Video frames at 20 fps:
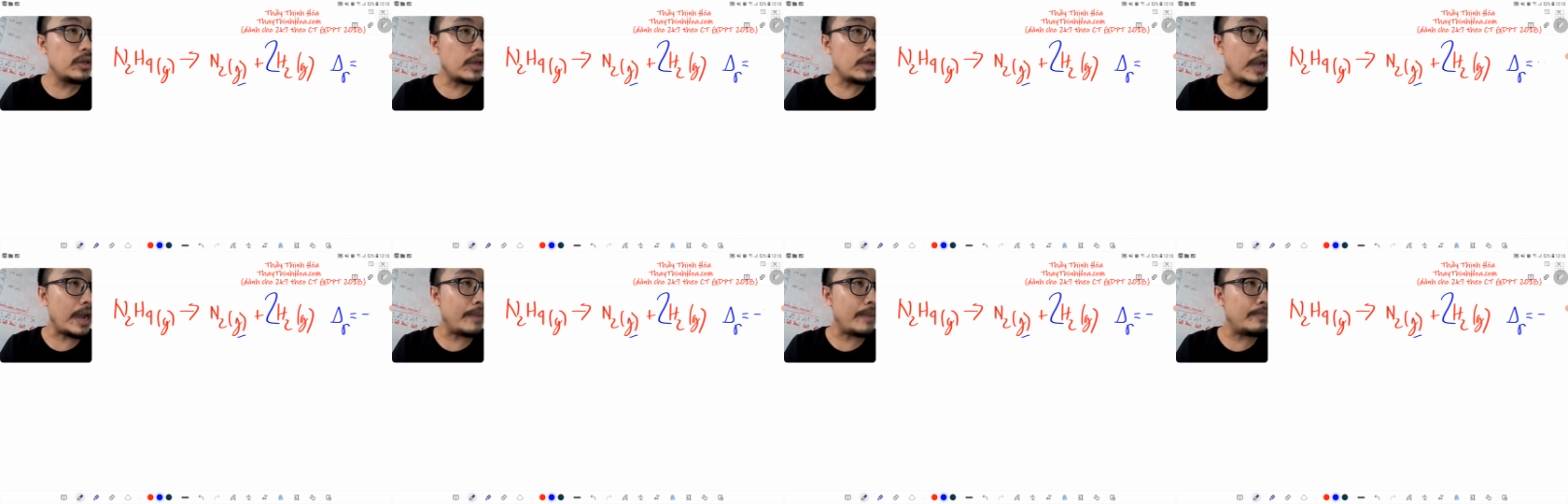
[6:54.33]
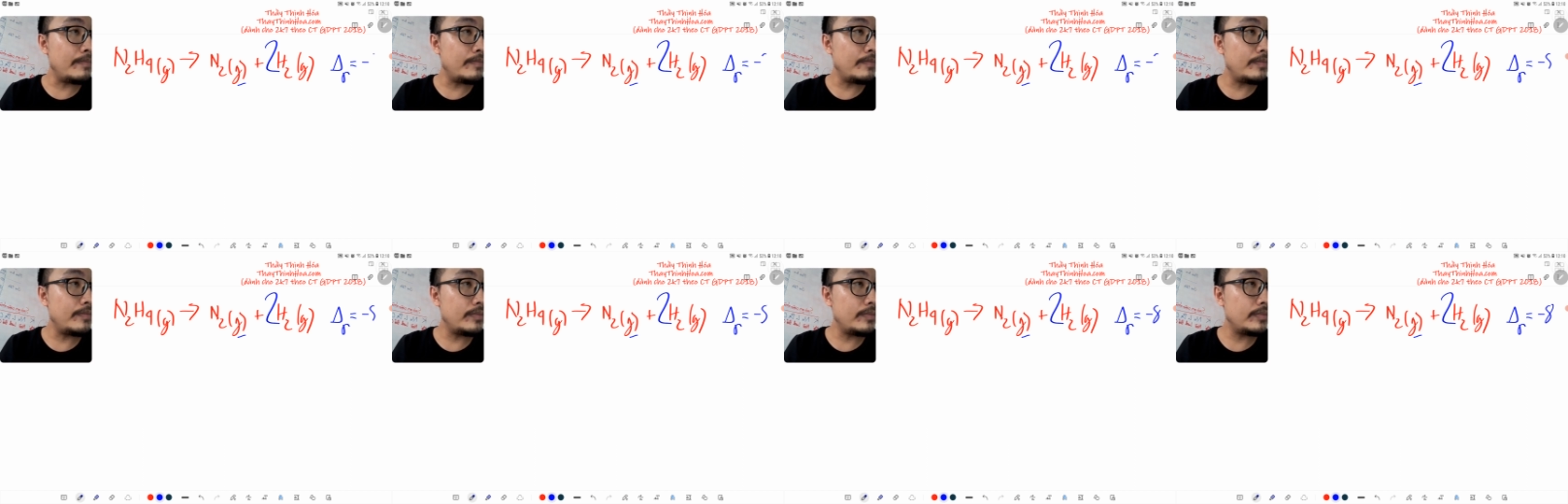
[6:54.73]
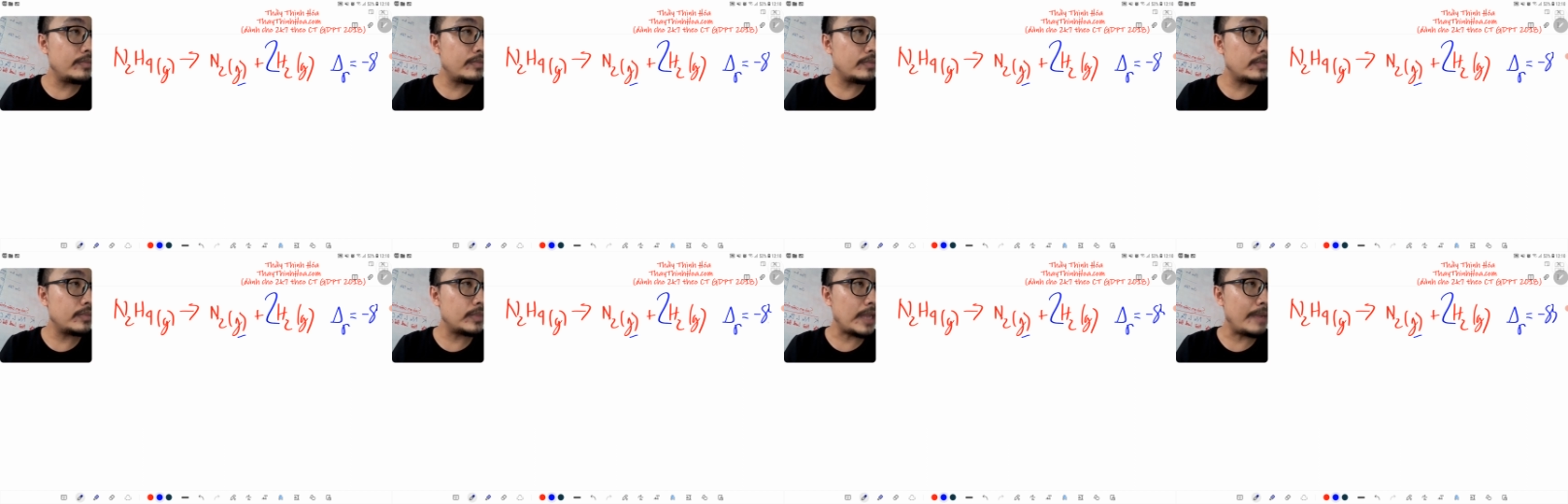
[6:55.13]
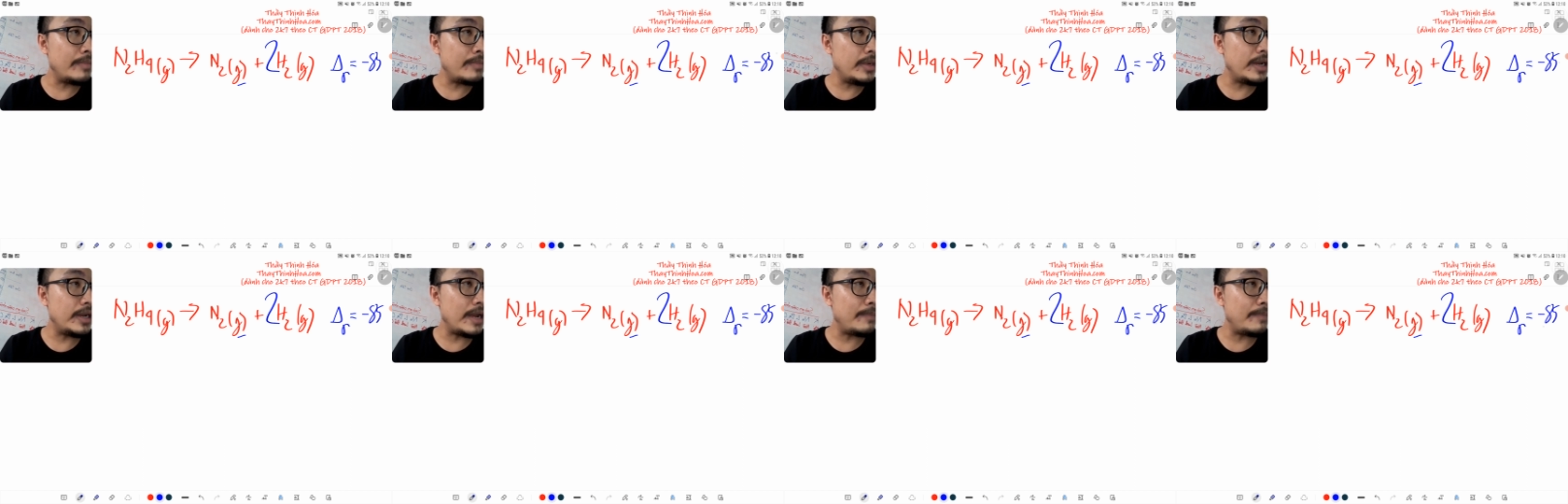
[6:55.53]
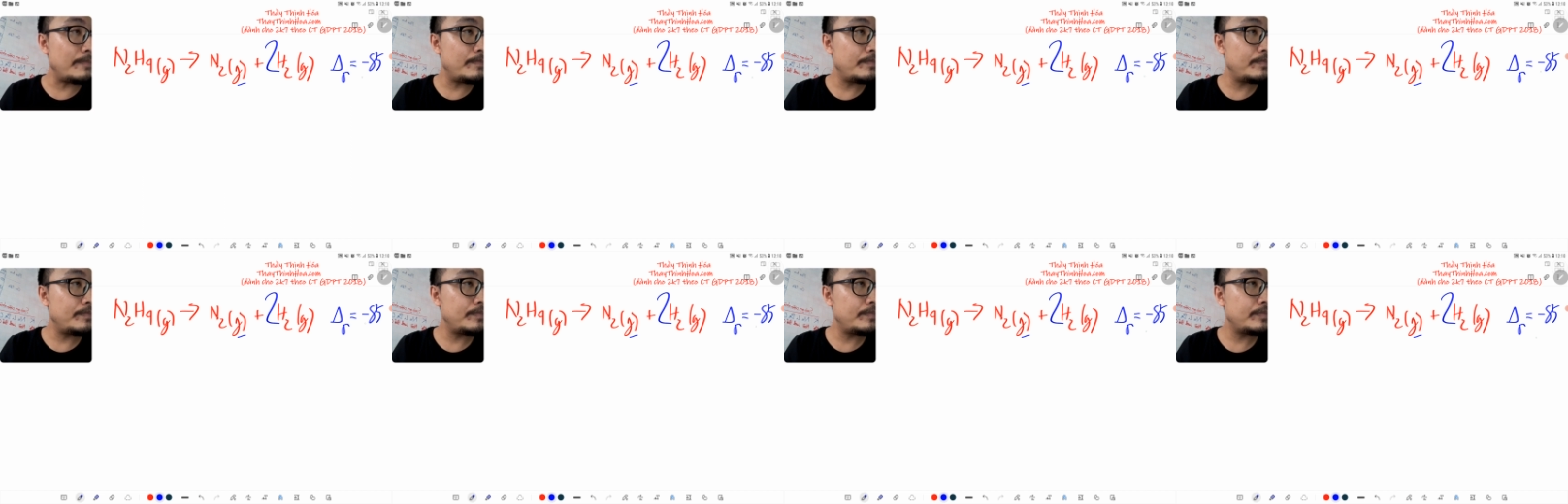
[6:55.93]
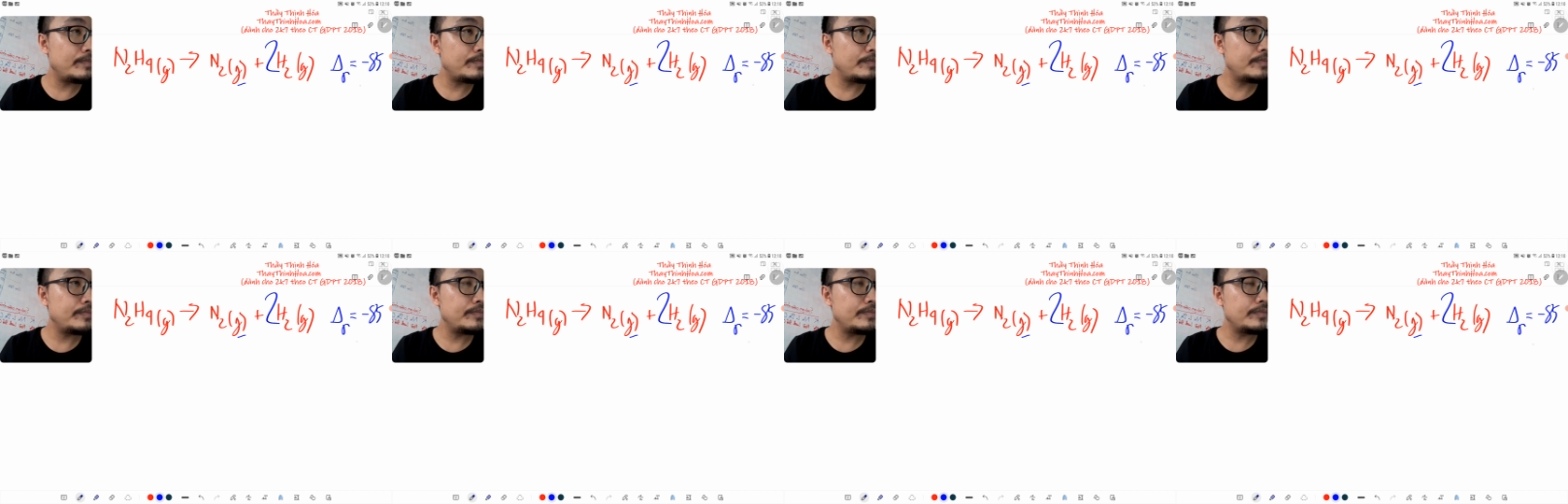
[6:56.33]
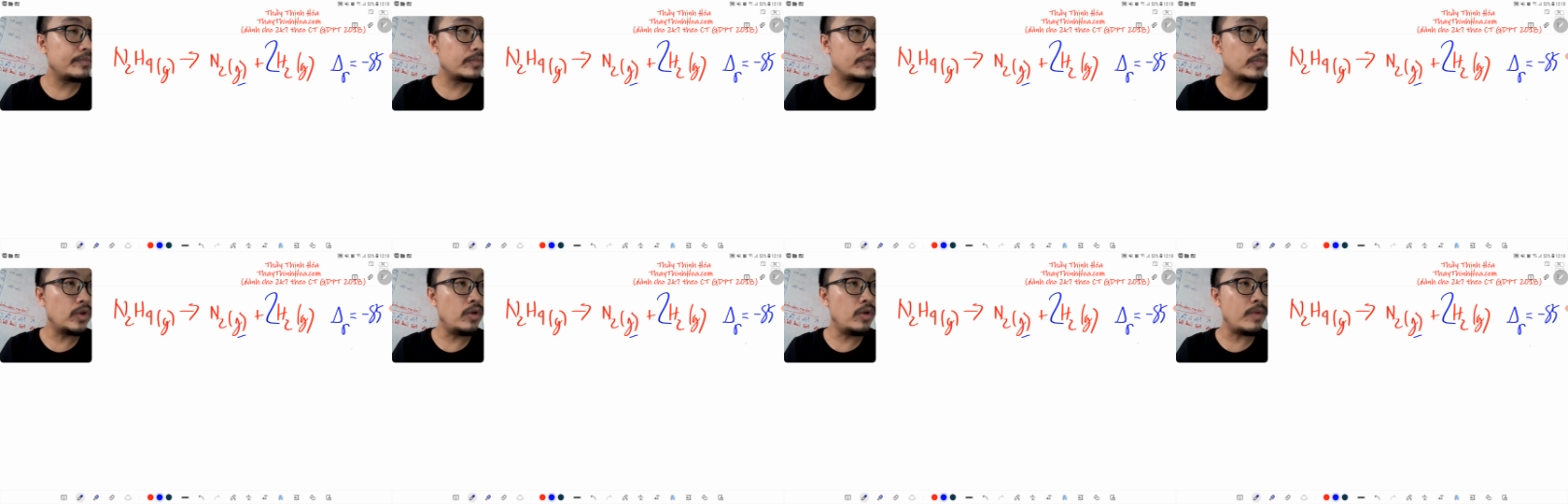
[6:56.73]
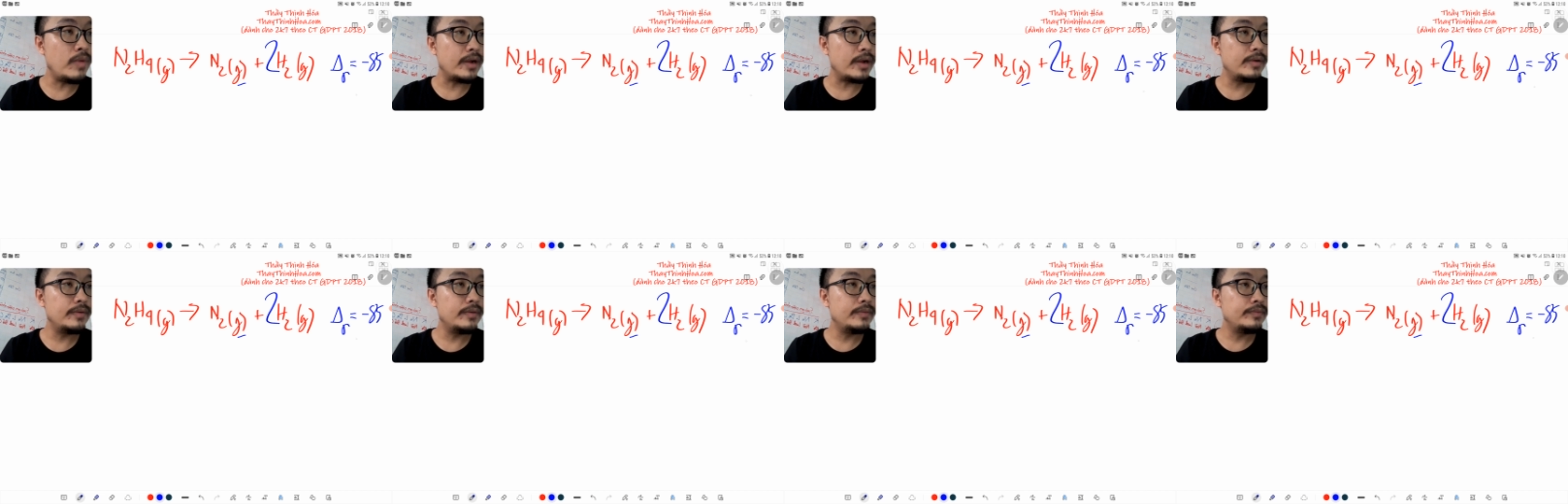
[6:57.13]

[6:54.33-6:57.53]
âm 85 đúng không ạ à?